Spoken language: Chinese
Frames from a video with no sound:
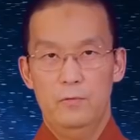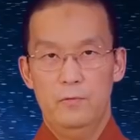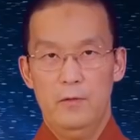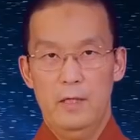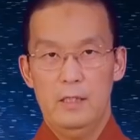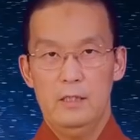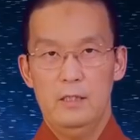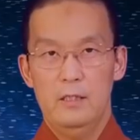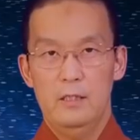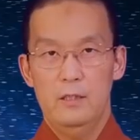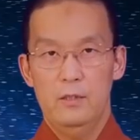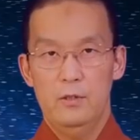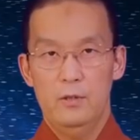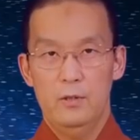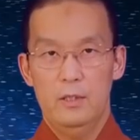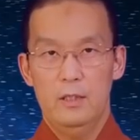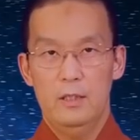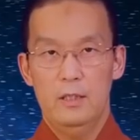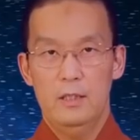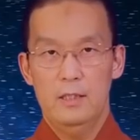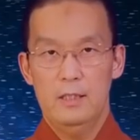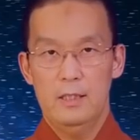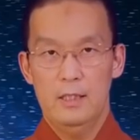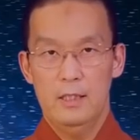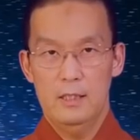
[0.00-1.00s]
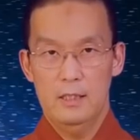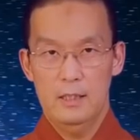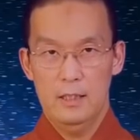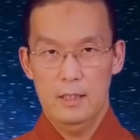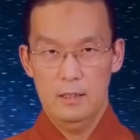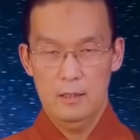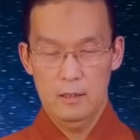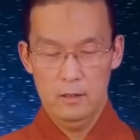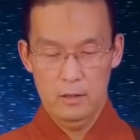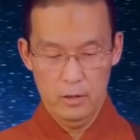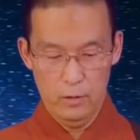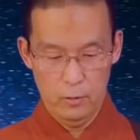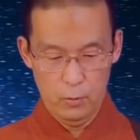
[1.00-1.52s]
发心就可以产生这
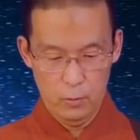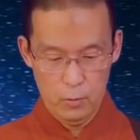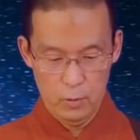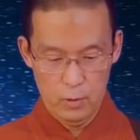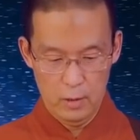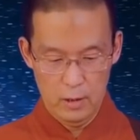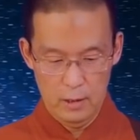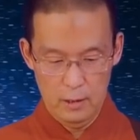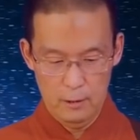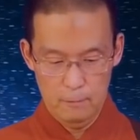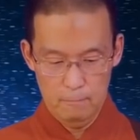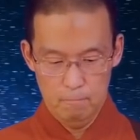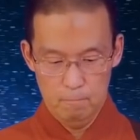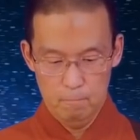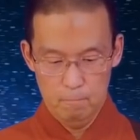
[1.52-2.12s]
样的效果哈。